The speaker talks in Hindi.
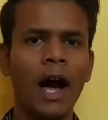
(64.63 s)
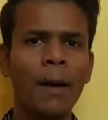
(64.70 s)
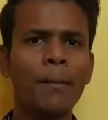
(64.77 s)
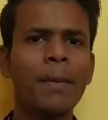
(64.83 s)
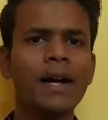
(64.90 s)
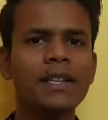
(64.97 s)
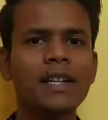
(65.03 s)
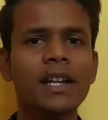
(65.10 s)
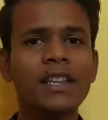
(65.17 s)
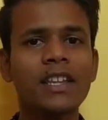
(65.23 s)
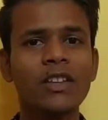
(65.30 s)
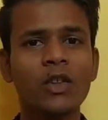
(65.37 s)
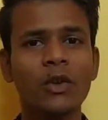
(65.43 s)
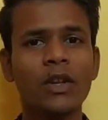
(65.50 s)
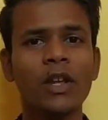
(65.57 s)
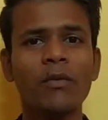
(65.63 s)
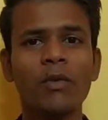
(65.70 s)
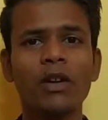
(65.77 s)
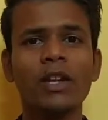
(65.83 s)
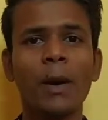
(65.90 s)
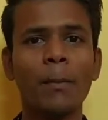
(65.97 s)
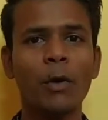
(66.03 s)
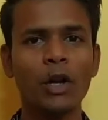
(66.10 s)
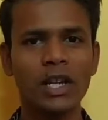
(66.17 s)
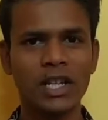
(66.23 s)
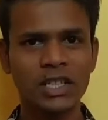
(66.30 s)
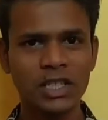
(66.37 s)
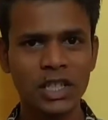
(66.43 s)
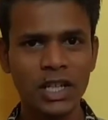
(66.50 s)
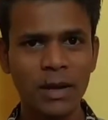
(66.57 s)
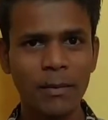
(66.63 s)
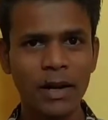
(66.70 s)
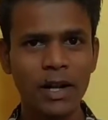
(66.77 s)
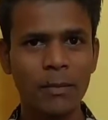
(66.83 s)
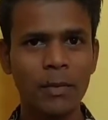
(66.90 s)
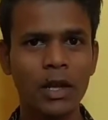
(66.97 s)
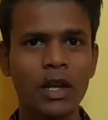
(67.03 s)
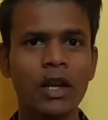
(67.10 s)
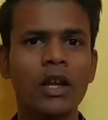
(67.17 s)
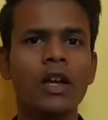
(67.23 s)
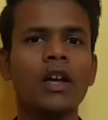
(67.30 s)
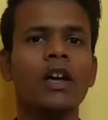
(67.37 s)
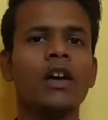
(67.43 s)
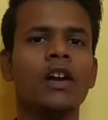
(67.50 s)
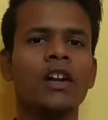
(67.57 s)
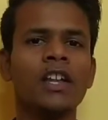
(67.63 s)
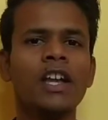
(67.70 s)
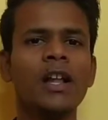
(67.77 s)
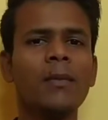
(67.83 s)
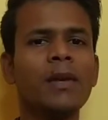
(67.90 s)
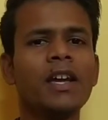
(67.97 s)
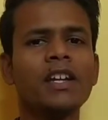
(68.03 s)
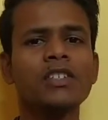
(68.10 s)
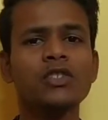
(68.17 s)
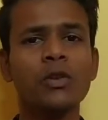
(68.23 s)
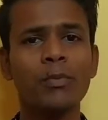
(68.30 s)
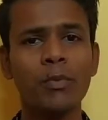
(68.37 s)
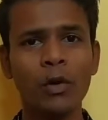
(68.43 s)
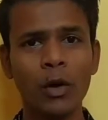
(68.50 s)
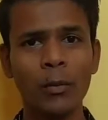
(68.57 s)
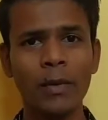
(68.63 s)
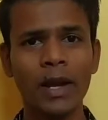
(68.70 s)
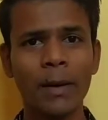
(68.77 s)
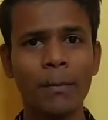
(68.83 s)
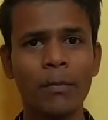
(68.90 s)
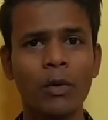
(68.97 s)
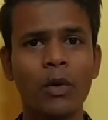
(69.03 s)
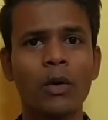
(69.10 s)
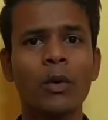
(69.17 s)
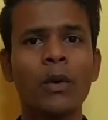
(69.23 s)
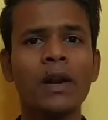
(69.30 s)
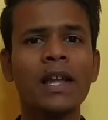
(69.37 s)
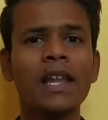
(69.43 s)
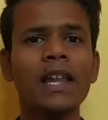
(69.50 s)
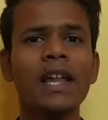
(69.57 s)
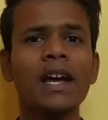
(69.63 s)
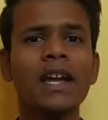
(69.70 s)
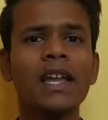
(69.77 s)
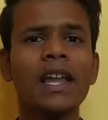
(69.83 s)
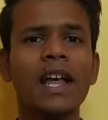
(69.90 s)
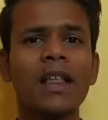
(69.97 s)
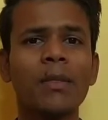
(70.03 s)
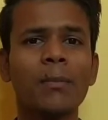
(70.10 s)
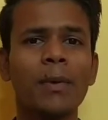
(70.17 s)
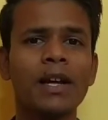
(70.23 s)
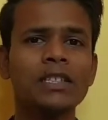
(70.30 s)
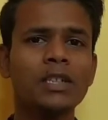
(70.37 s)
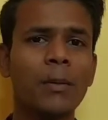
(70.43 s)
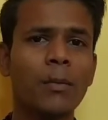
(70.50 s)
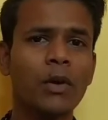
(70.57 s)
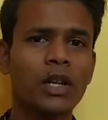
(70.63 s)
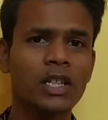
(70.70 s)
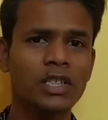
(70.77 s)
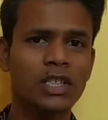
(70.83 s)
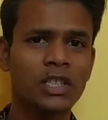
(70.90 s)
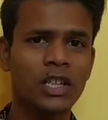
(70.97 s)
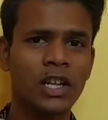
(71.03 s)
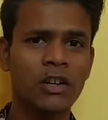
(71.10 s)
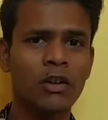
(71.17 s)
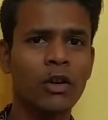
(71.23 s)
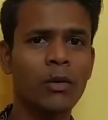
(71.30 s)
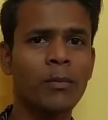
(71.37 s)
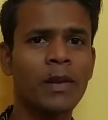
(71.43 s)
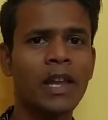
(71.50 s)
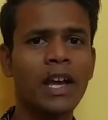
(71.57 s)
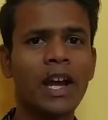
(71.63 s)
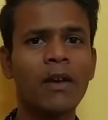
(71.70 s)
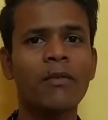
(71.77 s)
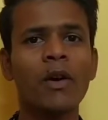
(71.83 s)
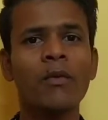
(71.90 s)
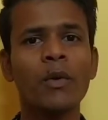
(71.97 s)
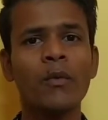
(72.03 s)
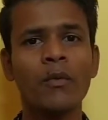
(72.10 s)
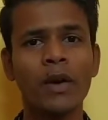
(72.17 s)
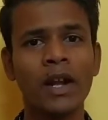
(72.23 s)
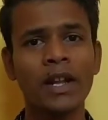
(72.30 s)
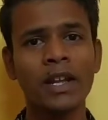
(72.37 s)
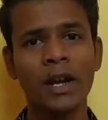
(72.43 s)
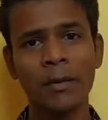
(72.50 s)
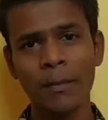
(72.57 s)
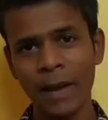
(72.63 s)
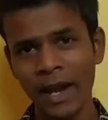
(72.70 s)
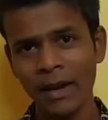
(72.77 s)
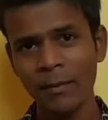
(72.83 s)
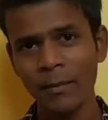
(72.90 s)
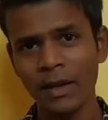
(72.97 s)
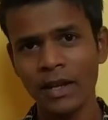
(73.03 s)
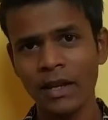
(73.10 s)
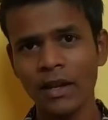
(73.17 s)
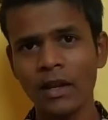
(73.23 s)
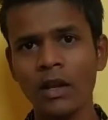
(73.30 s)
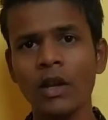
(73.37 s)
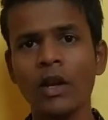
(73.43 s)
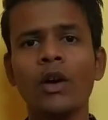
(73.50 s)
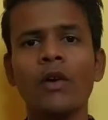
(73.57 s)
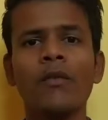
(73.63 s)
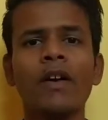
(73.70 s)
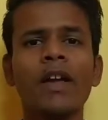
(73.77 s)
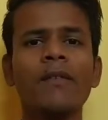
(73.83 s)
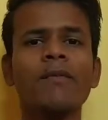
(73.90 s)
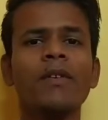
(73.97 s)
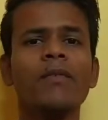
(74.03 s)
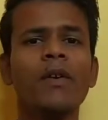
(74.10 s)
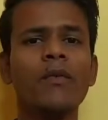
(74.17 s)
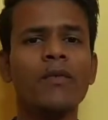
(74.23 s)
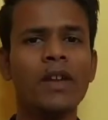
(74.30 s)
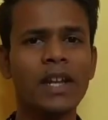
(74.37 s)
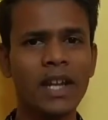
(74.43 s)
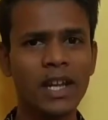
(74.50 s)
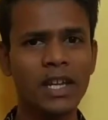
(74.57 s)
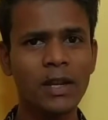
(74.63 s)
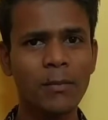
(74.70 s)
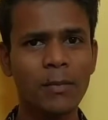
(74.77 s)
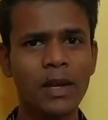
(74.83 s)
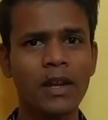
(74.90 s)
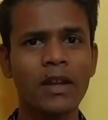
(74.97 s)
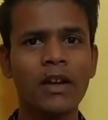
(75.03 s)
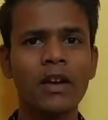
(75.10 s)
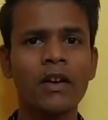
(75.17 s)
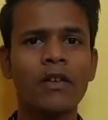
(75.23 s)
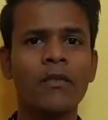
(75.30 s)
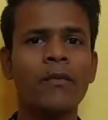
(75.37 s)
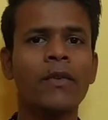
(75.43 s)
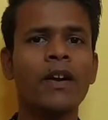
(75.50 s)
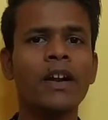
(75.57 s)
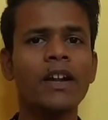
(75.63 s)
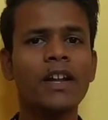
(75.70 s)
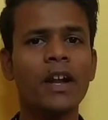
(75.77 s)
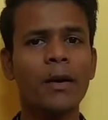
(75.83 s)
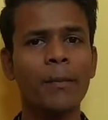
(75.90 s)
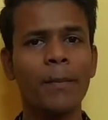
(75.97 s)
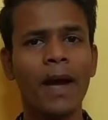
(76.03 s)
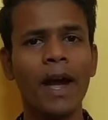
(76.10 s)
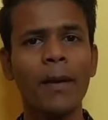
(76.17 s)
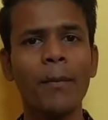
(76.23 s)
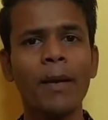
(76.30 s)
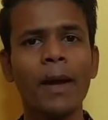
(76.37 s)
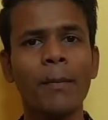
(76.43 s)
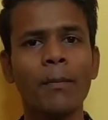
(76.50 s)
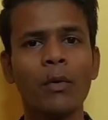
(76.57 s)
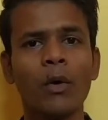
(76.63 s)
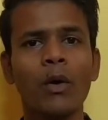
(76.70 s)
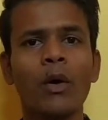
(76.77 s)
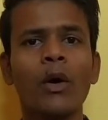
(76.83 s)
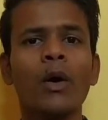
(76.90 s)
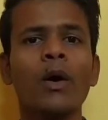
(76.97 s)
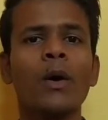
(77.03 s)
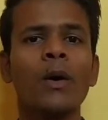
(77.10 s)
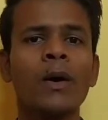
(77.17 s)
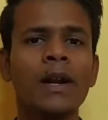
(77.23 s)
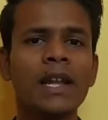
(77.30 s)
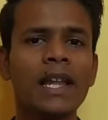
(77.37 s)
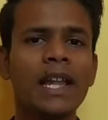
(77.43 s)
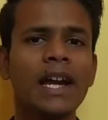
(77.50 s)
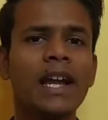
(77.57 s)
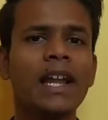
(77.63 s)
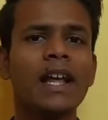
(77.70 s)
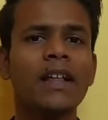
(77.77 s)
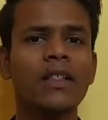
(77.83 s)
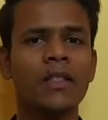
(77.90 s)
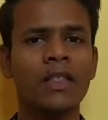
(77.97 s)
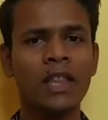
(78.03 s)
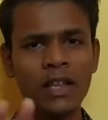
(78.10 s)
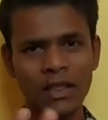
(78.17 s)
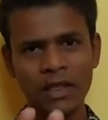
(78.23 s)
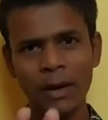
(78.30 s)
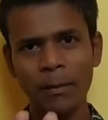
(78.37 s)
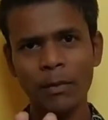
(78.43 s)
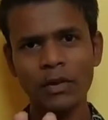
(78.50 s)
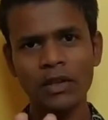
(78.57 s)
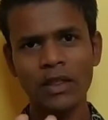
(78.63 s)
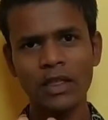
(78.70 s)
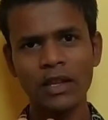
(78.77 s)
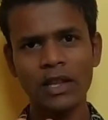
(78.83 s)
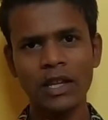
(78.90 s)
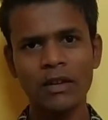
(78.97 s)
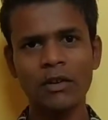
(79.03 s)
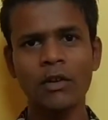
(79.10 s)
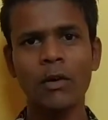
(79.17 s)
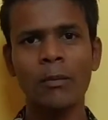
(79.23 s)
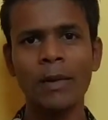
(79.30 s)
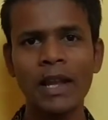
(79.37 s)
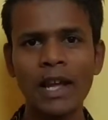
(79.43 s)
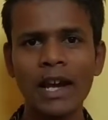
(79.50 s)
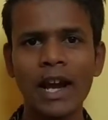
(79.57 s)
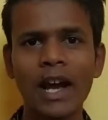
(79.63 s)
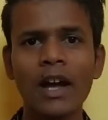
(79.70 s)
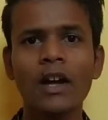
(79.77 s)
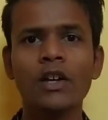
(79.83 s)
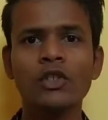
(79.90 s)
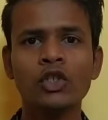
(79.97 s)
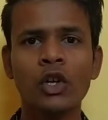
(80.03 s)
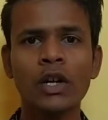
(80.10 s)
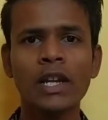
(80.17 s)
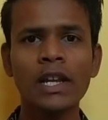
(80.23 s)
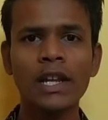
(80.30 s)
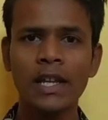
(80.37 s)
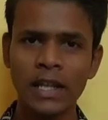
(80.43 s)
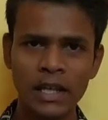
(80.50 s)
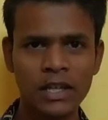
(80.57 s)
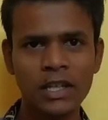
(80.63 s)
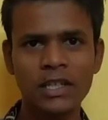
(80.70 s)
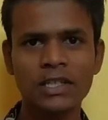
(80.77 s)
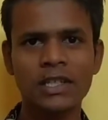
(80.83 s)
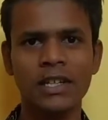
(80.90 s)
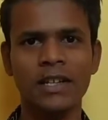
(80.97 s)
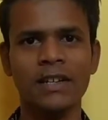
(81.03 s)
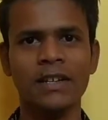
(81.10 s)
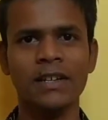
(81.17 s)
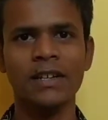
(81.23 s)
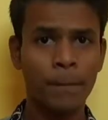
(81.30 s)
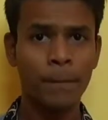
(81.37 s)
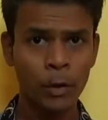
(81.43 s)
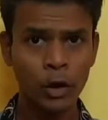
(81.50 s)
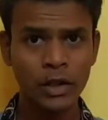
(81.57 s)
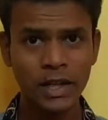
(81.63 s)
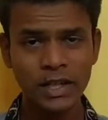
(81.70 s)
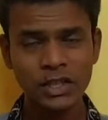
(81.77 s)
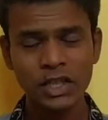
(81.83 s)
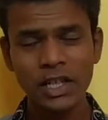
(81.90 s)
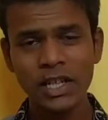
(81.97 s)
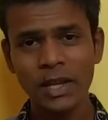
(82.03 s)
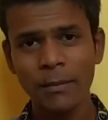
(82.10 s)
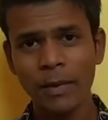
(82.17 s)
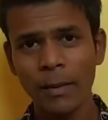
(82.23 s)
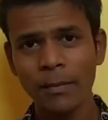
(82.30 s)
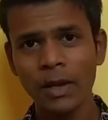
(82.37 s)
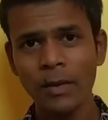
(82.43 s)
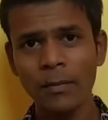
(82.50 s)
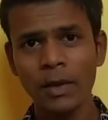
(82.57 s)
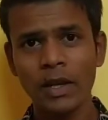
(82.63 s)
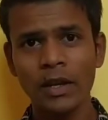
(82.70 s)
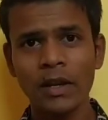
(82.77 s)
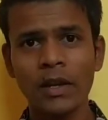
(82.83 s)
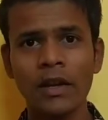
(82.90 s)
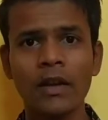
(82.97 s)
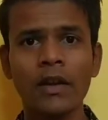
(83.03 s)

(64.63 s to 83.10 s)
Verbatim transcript: अब बात करते हैं दोनों ही फोन का प्रोटेक्शन के बारे में रियलमी एक्स टू प्रो में आपको गोरिल्ला गिलास पांच का प्रोटेक्शन देखने को मिलेगा वो भी फ्रंट और बैक में वही Vivo वी नाइनटीन में फ्रंट और बैक में आपको गोरिल्ला गिलास सिक्स का पोजीशन देखने को मिलेगा जो कि लेटेस्ट है प्रोटेक्शन के मामले में